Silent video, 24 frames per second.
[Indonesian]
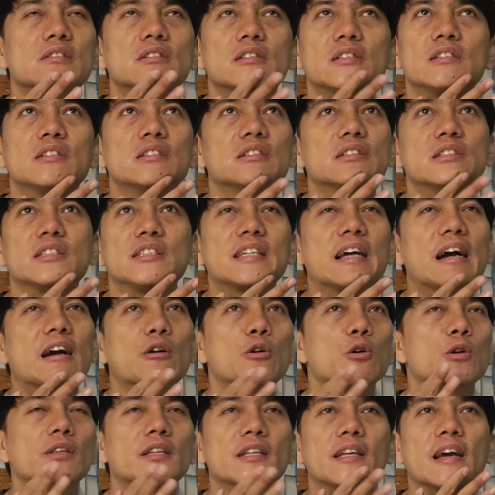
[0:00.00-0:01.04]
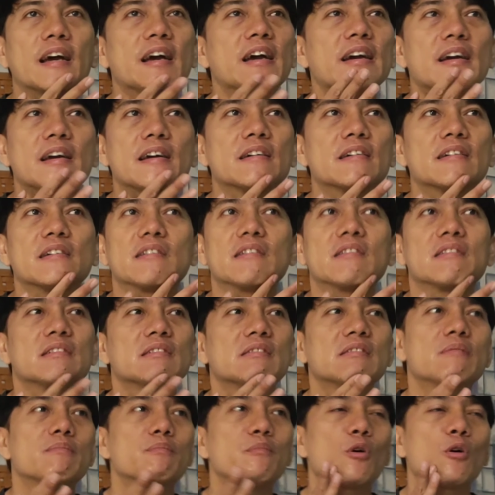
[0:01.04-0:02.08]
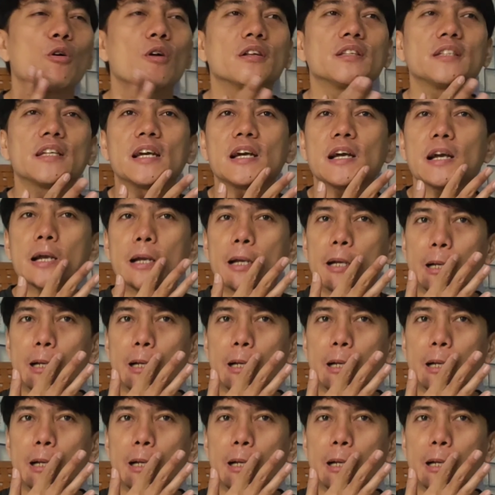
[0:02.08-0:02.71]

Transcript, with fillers: eh, janggut ya. Pokoknya